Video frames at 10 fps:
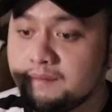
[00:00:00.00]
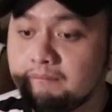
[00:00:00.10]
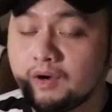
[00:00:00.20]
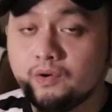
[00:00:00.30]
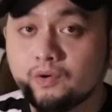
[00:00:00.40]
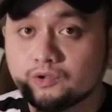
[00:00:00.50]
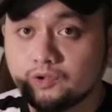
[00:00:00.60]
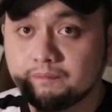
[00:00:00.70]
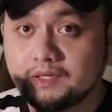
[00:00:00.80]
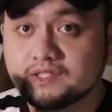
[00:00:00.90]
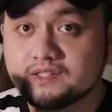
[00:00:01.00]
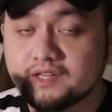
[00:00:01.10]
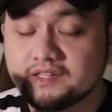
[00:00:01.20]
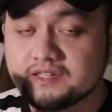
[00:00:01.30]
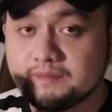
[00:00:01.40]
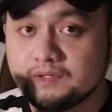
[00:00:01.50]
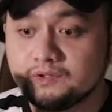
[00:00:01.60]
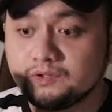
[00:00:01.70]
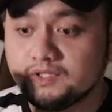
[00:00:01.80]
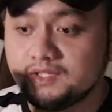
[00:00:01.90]
mag-auto patch na yan sa mga
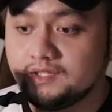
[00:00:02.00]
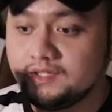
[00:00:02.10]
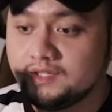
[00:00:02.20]
Lodi.